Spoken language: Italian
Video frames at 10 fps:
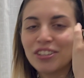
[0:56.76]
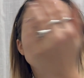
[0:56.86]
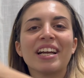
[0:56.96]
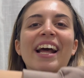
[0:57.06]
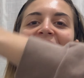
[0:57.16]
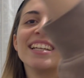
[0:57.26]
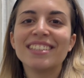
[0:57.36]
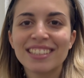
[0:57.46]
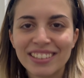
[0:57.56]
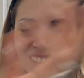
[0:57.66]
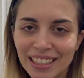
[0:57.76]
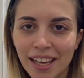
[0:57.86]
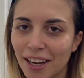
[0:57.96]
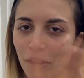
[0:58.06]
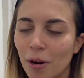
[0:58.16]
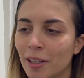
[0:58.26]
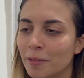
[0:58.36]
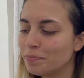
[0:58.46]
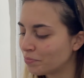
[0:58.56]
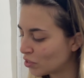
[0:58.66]
Oggi ragazzi così, è
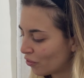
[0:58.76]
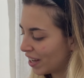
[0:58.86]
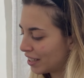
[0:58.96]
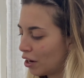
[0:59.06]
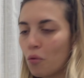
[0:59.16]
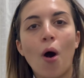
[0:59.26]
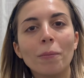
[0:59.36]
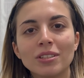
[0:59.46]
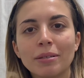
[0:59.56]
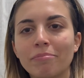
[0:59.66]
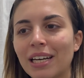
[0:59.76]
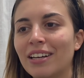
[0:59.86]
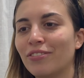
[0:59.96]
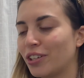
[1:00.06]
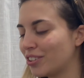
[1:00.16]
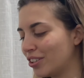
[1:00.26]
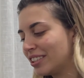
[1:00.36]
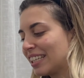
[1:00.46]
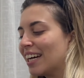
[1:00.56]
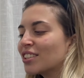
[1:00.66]
il dovere dell'uomo stampare le foto,
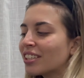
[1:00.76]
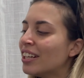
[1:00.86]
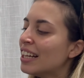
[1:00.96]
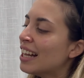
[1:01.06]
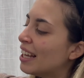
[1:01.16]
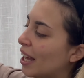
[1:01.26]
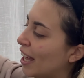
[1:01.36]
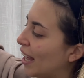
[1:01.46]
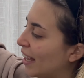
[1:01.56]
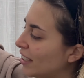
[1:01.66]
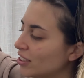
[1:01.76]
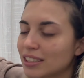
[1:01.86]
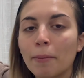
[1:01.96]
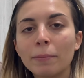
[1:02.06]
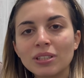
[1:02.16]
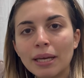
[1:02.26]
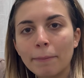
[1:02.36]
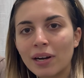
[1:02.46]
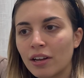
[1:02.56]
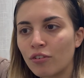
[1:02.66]
non scherzo. Eh, io stampo
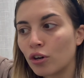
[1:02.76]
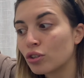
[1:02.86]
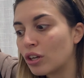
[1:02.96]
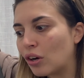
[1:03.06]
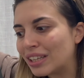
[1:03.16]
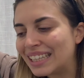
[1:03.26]
sempre le foto, ne ho